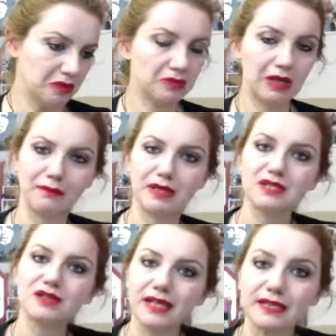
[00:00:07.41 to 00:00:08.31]
una
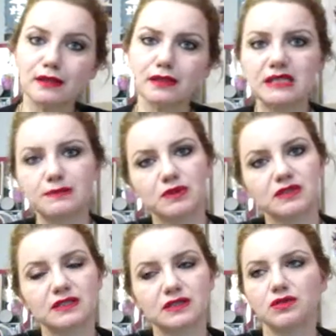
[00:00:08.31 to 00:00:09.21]
mezz'oretta a
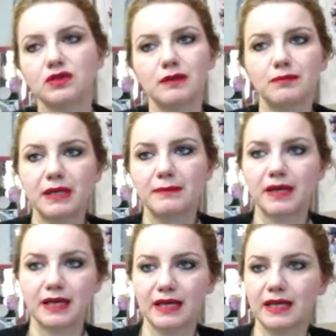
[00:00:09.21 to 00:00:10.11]
disposizione
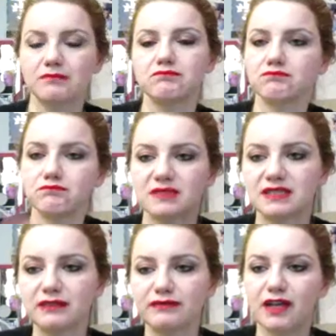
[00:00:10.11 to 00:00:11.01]
prima che
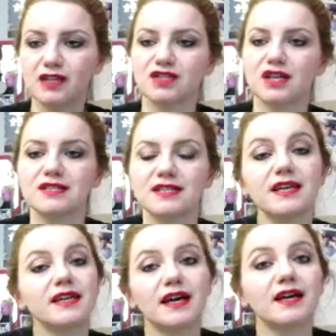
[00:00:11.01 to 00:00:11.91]
si faccia
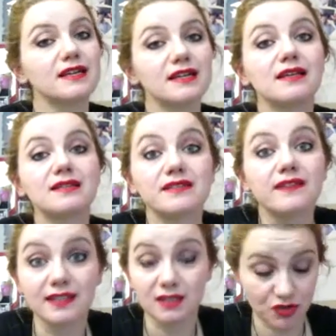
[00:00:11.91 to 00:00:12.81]
sera e si
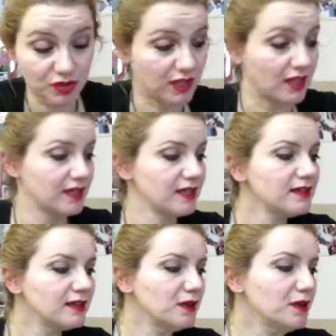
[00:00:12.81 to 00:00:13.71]
vada a cenare